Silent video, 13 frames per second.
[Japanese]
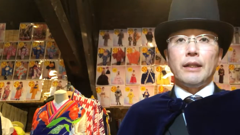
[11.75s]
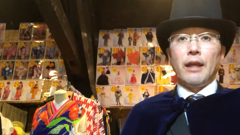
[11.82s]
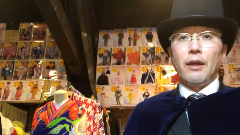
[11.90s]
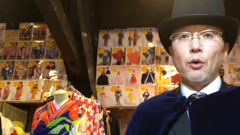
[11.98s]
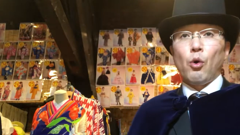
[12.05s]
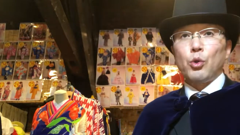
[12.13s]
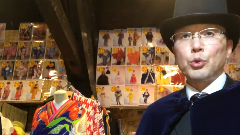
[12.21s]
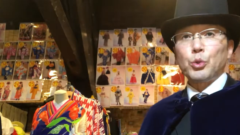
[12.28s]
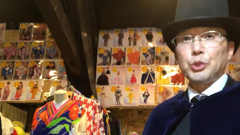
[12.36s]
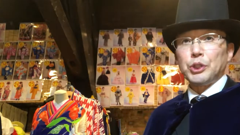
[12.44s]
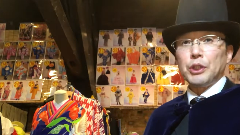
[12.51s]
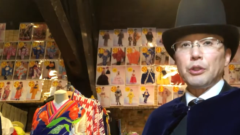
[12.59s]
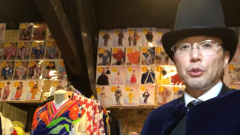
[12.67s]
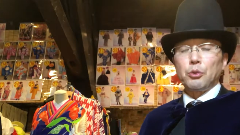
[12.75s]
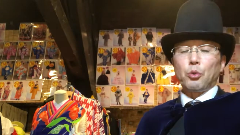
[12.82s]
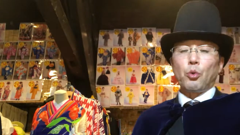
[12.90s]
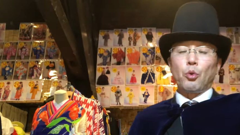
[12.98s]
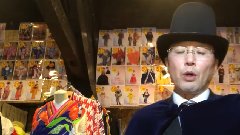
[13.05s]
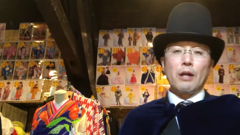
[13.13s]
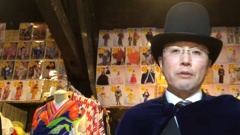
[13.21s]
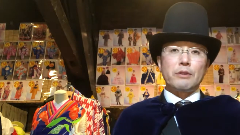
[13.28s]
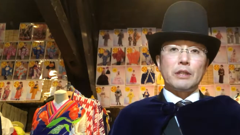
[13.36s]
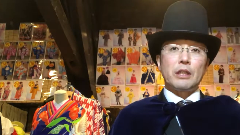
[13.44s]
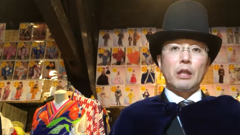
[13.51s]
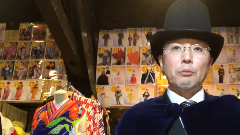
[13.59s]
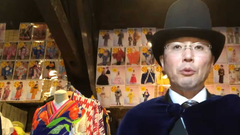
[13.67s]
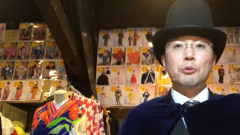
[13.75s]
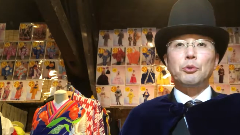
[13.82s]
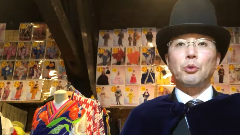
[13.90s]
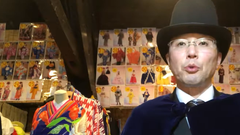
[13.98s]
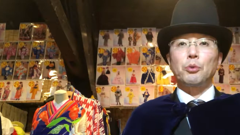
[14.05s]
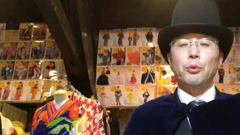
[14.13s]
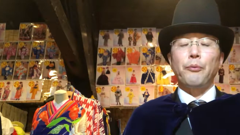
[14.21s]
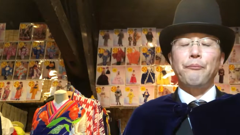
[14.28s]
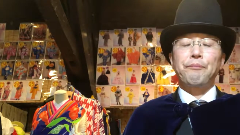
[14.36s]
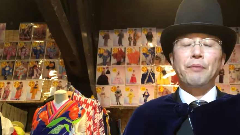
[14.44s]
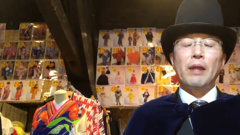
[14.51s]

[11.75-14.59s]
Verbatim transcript: で北斗市っていうところがあるんですけどもそこと,、